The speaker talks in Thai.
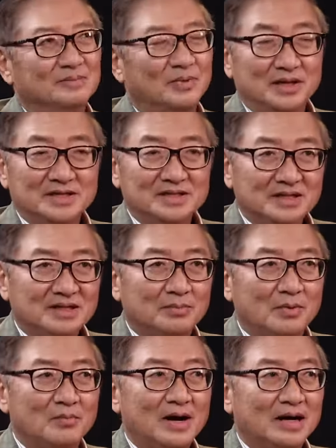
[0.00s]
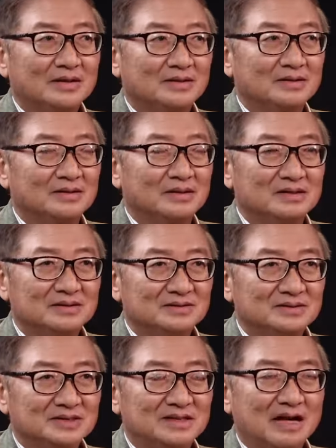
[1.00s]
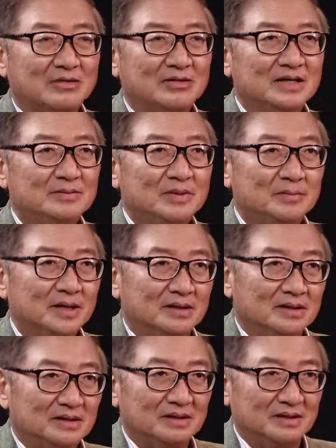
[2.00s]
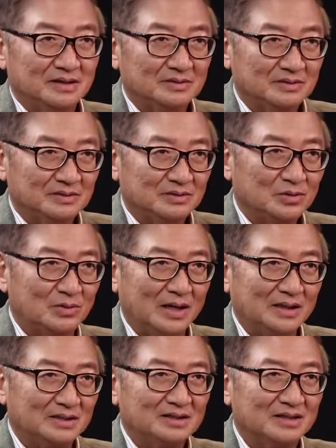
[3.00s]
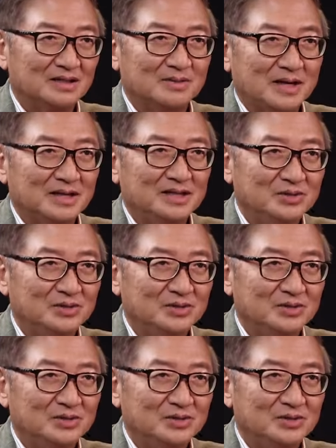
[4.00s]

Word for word: ราะฉะนั้นที่ผมว่าคือสิ่งเหล่านี้มันเป็นคือทุกวันที่รัฐบาลนี้อ